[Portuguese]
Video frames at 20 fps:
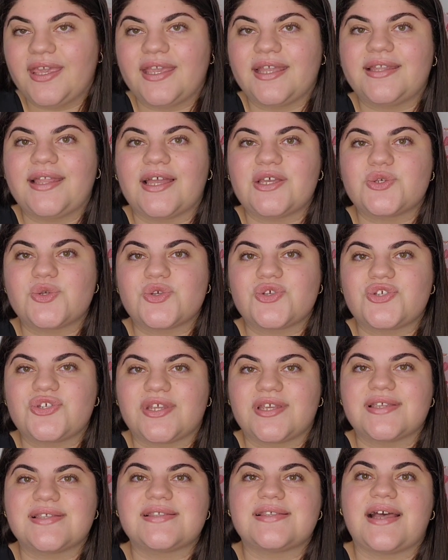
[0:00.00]
e da
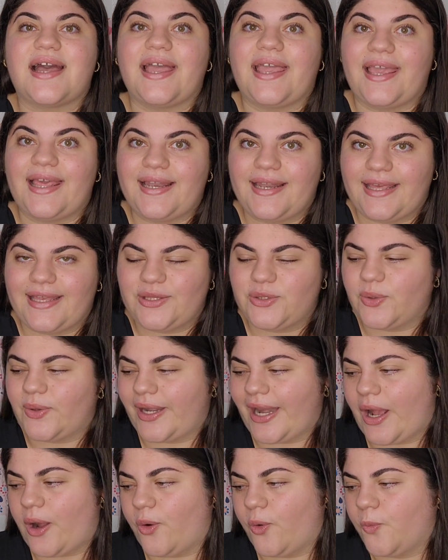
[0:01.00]
justiça
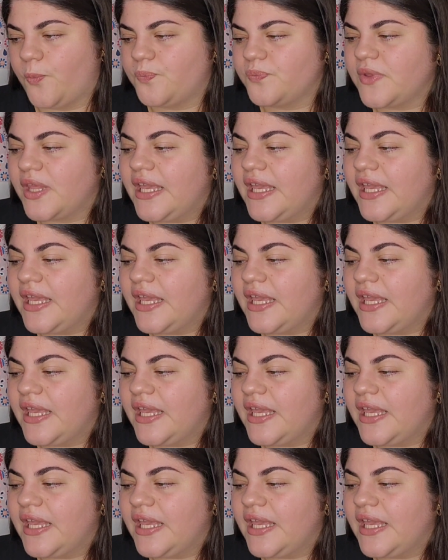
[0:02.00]
eleitoral,